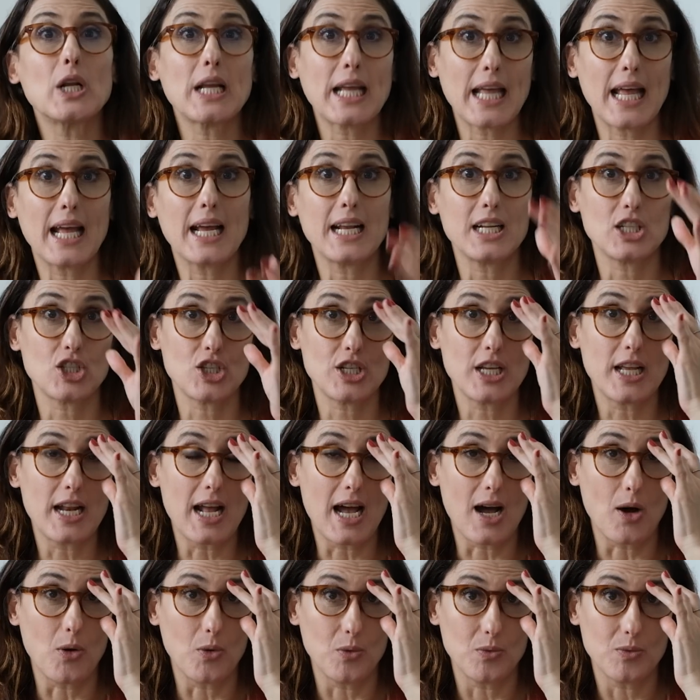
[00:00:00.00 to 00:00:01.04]
regra
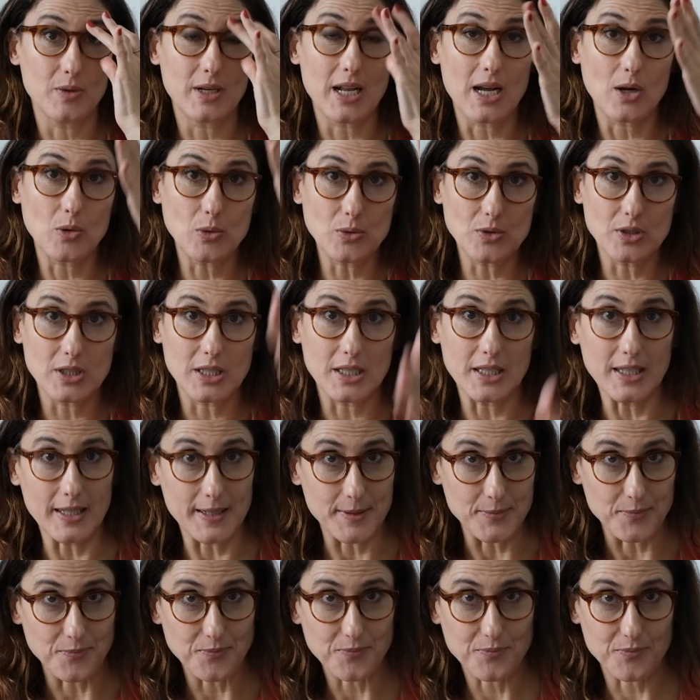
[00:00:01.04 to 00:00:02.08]
geral, na
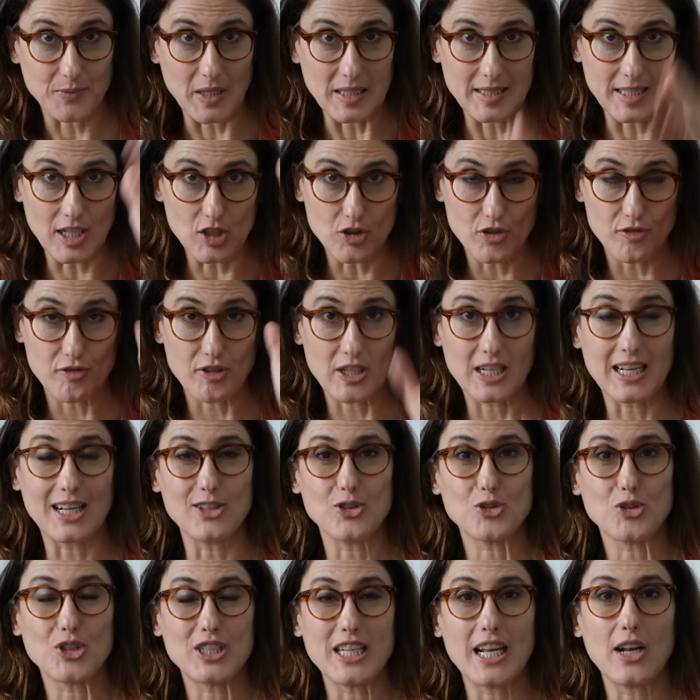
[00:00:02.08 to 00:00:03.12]
cozinha,
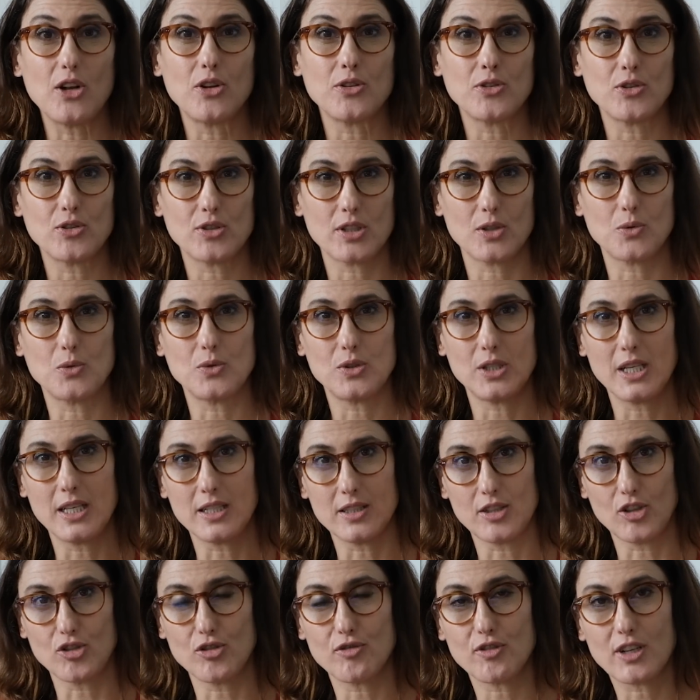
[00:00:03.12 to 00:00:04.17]
certificado selo nossa cozinha, é
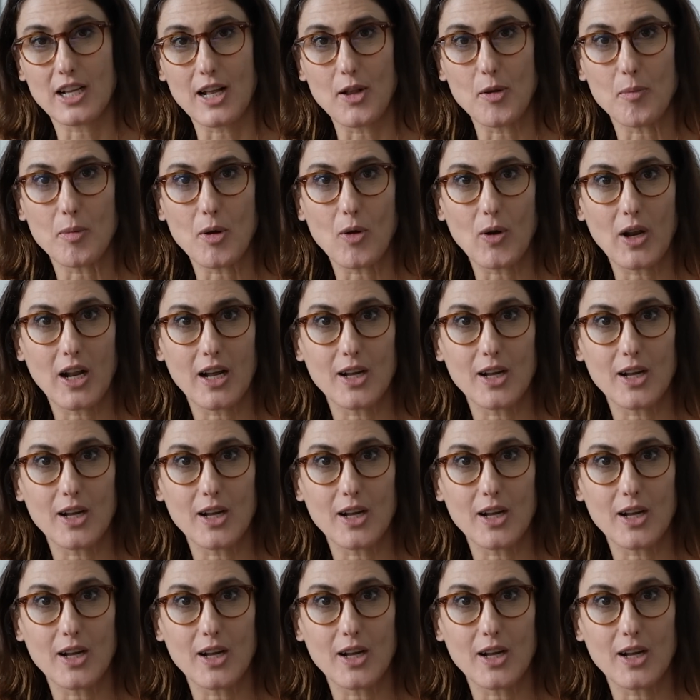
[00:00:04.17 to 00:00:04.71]
certificado Paula